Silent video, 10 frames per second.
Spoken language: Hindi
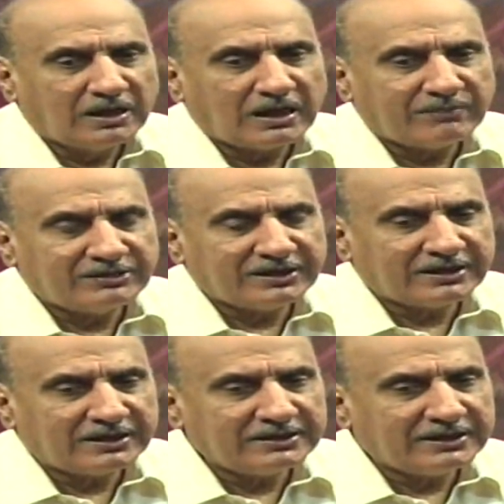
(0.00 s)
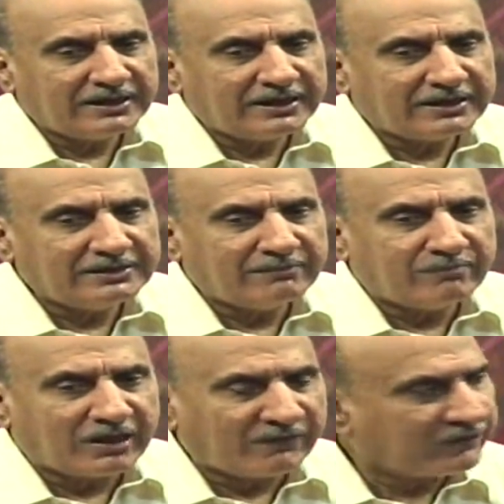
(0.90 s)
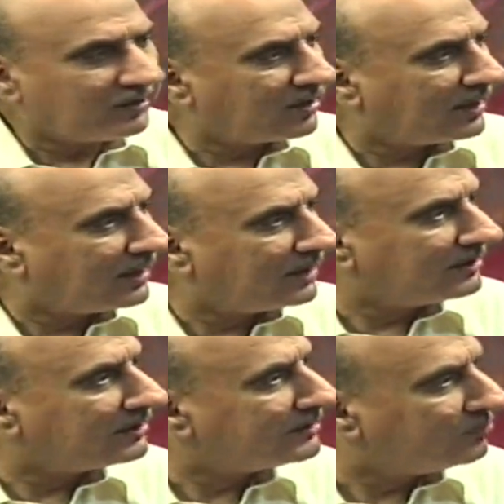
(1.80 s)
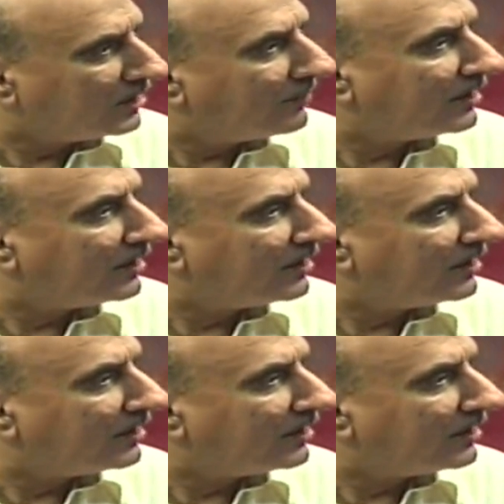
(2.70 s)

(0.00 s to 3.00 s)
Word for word: अब देखना ये है कि ये ब्लफ कर रहा है या सचमुच हमला